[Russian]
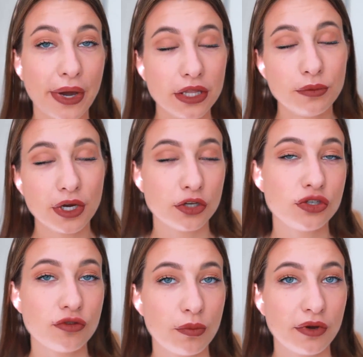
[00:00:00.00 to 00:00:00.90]
Поэтому я
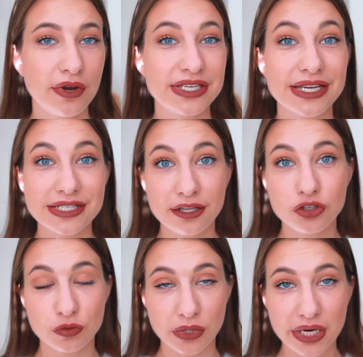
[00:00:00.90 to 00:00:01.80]
хочу с вами поговорить о
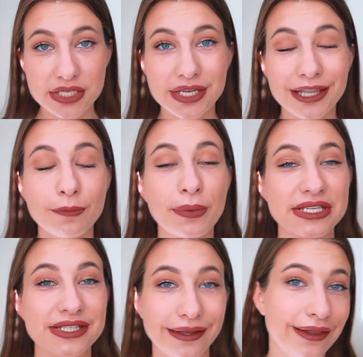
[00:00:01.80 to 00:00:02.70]
следующем тренде, знаете, это
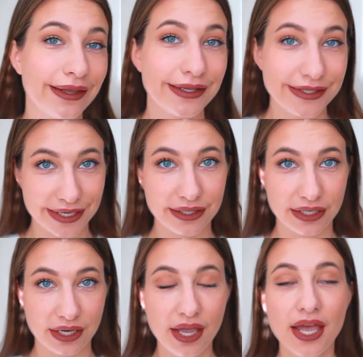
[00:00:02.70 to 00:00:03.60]
пастельные
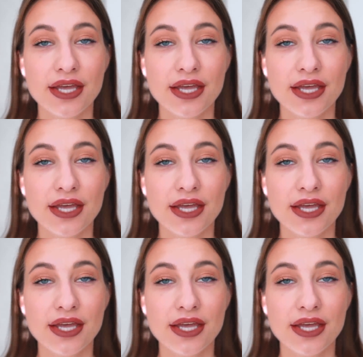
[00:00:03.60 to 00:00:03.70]
оттенки.